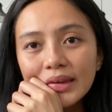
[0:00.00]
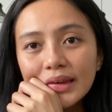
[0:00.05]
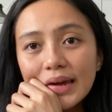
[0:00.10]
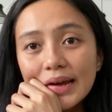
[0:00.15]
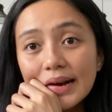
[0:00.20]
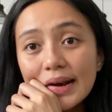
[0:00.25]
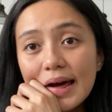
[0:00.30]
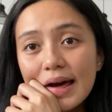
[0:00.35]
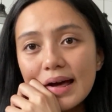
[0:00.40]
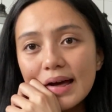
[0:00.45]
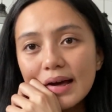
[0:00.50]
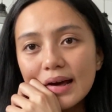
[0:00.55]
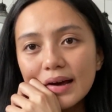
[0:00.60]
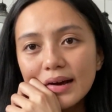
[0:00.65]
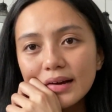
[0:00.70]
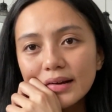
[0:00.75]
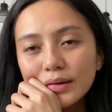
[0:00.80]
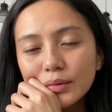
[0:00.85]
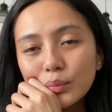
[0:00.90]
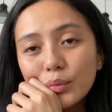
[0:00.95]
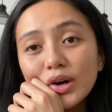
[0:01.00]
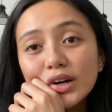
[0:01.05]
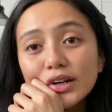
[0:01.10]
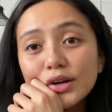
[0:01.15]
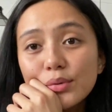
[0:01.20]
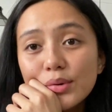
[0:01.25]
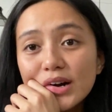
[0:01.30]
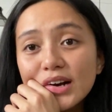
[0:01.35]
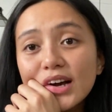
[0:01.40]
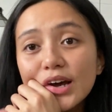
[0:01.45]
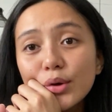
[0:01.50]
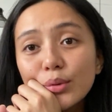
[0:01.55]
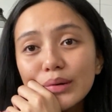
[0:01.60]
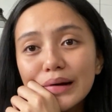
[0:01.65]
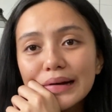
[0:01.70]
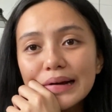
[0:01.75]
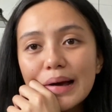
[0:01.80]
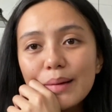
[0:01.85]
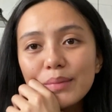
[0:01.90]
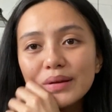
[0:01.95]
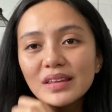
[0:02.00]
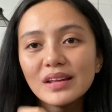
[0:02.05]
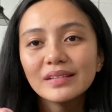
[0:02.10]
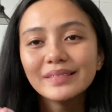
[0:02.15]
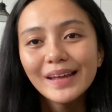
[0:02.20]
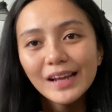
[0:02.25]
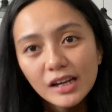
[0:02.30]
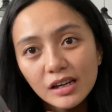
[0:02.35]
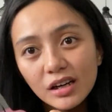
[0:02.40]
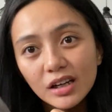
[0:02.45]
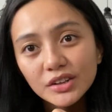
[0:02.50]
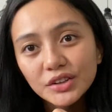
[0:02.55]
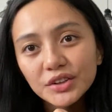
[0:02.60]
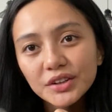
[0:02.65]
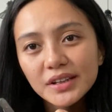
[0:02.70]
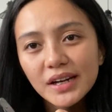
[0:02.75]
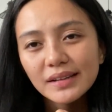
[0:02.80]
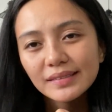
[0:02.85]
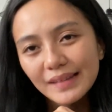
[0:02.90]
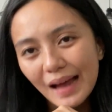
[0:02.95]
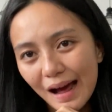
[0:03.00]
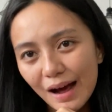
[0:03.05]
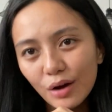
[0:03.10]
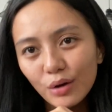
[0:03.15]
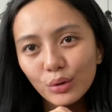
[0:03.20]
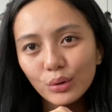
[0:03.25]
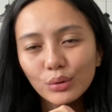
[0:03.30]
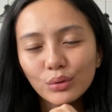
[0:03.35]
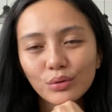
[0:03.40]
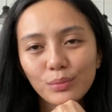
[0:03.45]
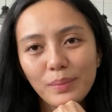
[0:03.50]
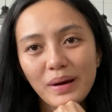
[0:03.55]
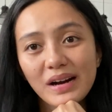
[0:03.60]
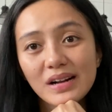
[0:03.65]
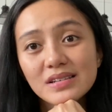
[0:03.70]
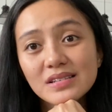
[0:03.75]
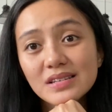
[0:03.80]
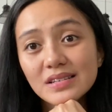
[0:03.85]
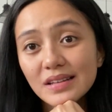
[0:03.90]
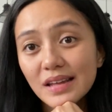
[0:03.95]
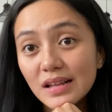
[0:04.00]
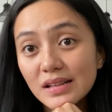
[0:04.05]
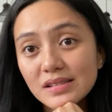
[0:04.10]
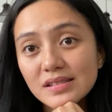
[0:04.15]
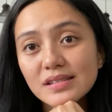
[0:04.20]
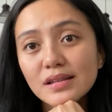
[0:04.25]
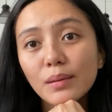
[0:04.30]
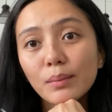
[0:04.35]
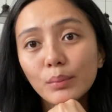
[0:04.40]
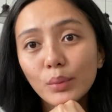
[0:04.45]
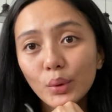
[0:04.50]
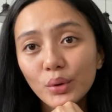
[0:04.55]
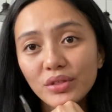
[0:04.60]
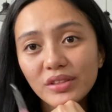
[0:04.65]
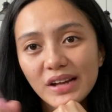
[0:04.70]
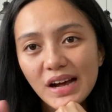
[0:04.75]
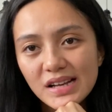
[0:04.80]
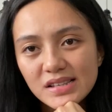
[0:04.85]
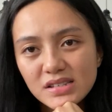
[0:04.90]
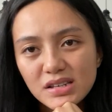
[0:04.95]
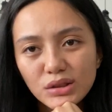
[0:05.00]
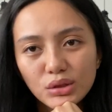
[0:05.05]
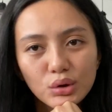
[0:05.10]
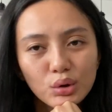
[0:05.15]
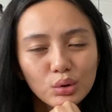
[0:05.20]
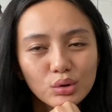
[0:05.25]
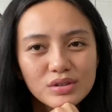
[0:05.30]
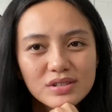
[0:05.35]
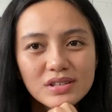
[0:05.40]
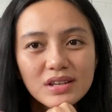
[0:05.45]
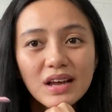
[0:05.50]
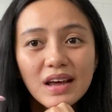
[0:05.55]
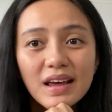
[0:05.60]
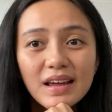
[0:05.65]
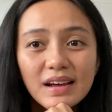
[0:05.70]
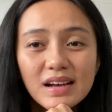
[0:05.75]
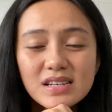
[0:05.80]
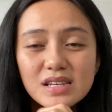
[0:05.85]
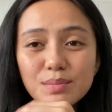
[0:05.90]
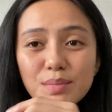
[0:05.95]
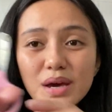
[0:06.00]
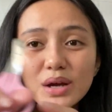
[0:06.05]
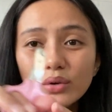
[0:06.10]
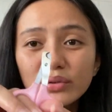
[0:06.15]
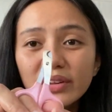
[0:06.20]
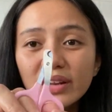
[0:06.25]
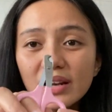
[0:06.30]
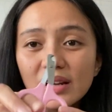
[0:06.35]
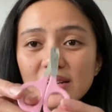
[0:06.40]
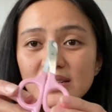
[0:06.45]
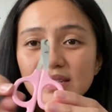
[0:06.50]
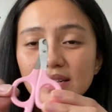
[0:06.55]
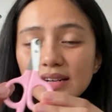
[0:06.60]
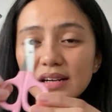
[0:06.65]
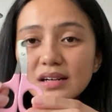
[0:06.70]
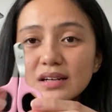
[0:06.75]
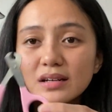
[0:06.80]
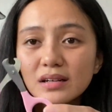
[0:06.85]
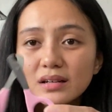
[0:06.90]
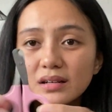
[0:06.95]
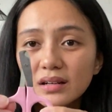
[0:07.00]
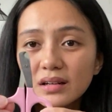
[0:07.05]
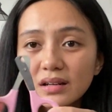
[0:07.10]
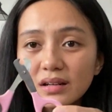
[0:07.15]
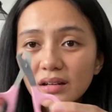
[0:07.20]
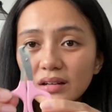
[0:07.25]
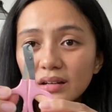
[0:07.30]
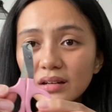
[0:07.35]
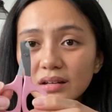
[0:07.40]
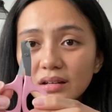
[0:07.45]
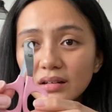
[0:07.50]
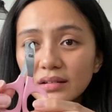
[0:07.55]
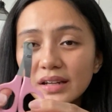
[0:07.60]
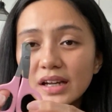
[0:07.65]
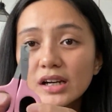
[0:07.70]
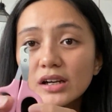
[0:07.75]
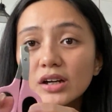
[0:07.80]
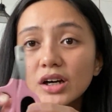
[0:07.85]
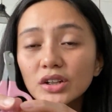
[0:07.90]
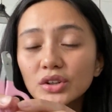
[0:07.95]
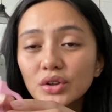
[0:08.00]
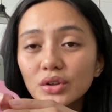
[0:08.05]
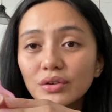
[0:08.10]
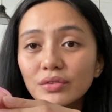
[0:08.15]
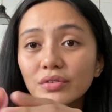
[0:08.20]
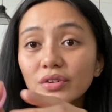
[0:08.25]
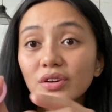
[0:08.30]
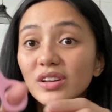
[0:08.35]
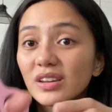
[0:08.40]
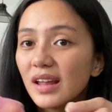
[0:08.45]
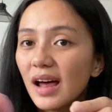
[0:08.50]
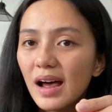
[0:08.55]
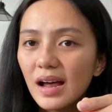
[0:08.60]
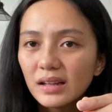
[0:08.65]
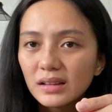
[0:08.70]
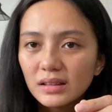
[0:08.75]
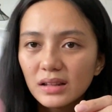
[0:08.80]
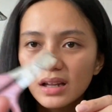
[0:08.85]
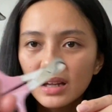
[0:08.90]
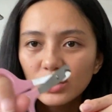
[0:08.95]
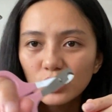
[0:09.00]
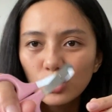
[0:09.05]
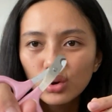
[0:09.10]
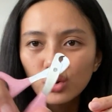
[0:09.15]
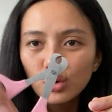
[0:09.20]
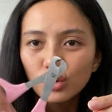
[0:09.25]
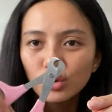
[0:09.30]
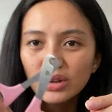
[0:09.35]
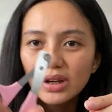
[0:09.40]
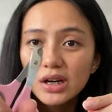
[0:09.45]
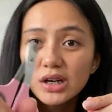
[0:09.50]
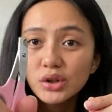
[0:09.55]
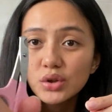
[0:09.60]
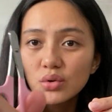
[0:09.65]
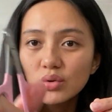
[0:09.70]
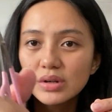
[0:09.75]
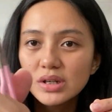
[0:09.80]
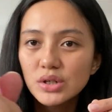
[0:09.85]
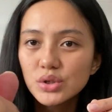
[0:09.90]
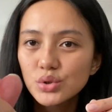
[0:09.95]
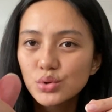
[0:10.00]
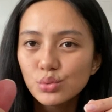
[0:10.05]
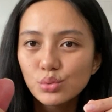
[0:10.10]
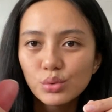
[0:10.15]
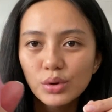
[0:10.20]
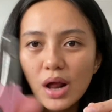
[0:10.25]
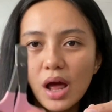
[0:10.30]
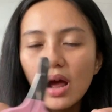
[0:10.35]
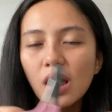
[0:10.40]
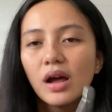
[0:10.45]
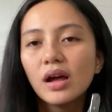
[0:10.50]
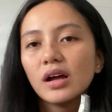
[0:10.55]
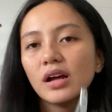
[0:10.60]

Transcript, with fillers: kailangan wag na wag kayong gagamit ng nail cutter ng tao para sa nails ng both cats and dogs. Kasi meron talaga silang nail cutter for that. Ito yun. Ganito yung itsura.